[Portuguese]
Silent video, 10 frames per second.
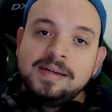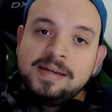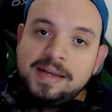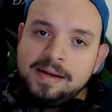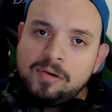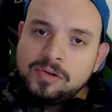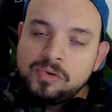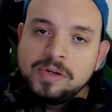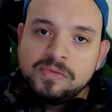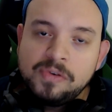E
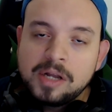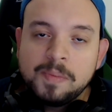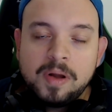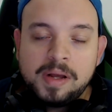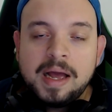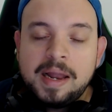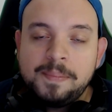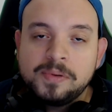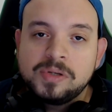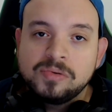continue divulgando o Blog Ralé
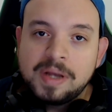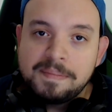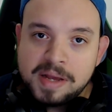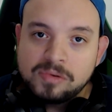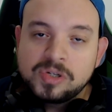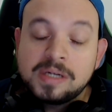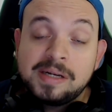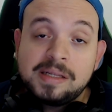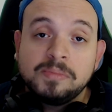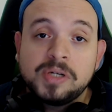para os seus amigos. Já
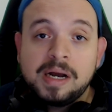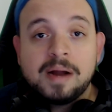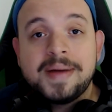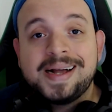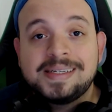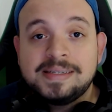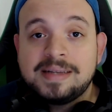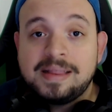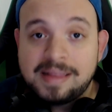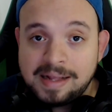já estamos chegando à marca de
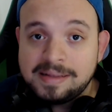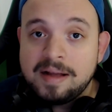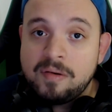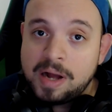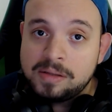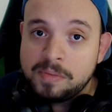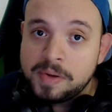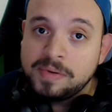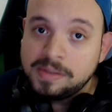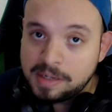74
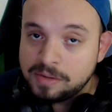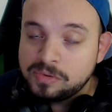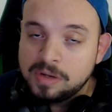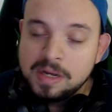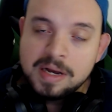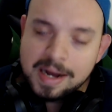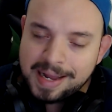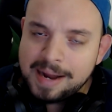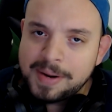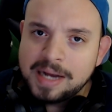mil inscritos.
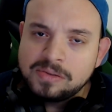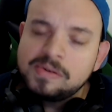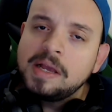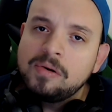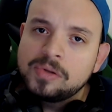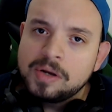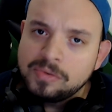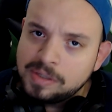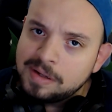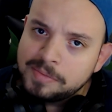Aquele abraço, fiquem com
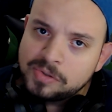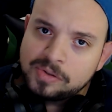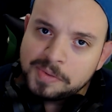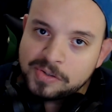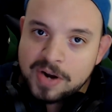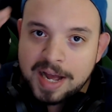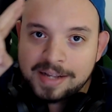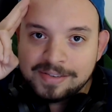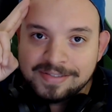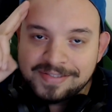Deus e tamo junto e
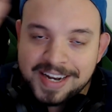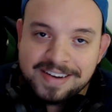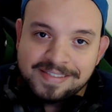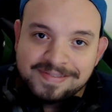misturado. Valeu!